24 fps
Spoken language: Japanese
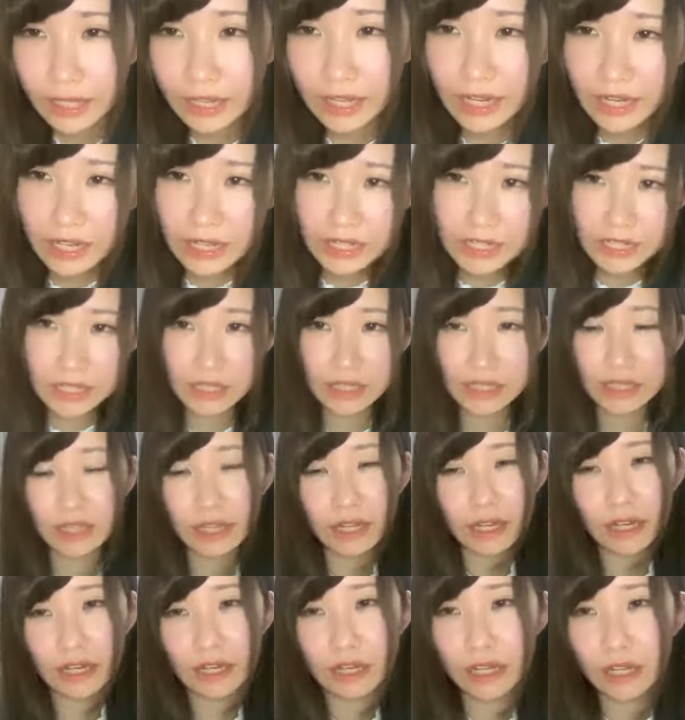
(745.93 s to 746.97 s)
レンジっ
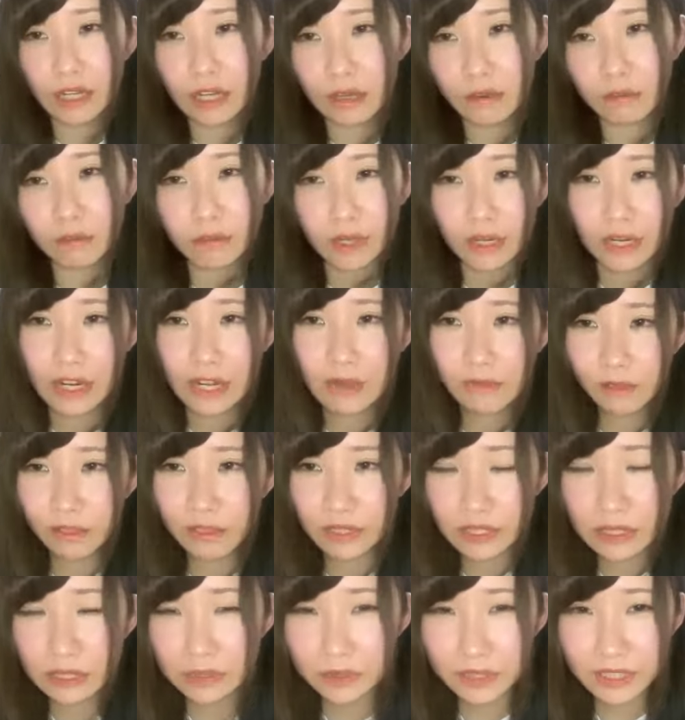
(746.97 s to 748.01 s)
てあれなんか
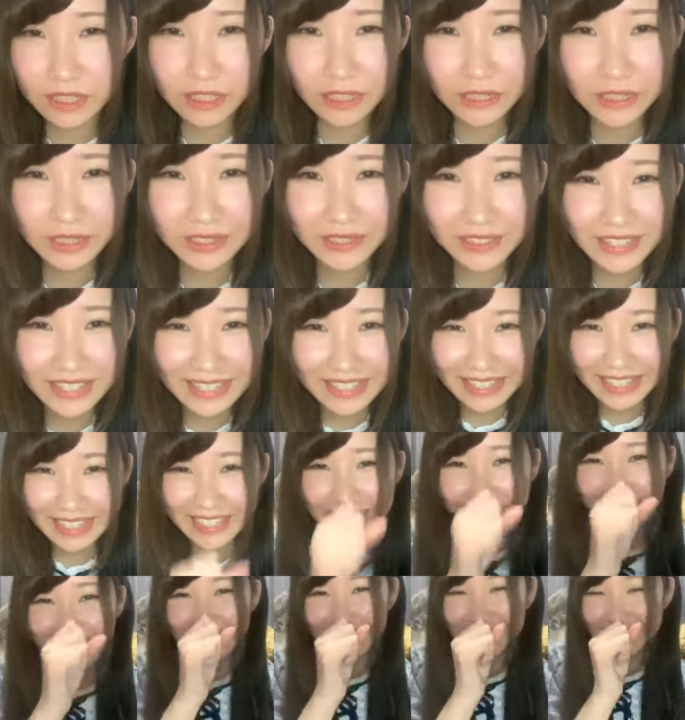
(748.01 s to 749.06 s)
レモンで掃除するといいってき
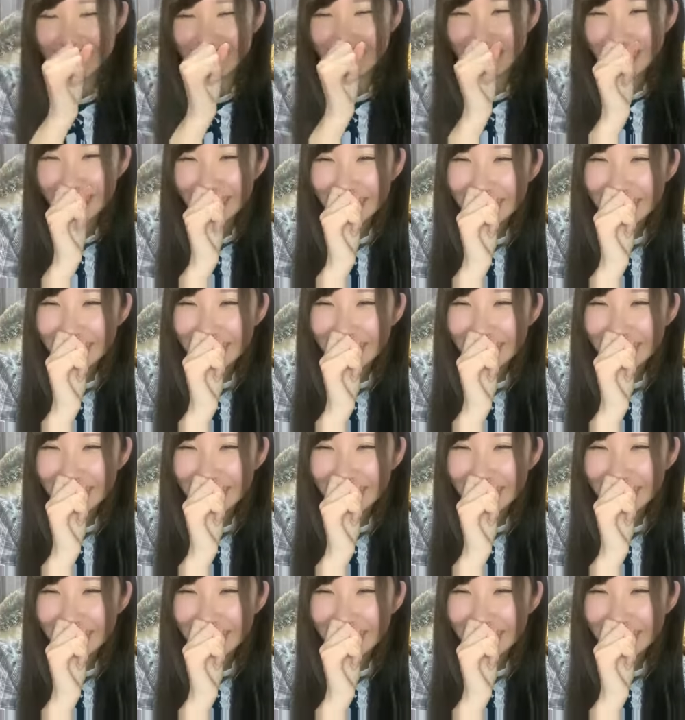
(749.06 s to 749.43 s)
て私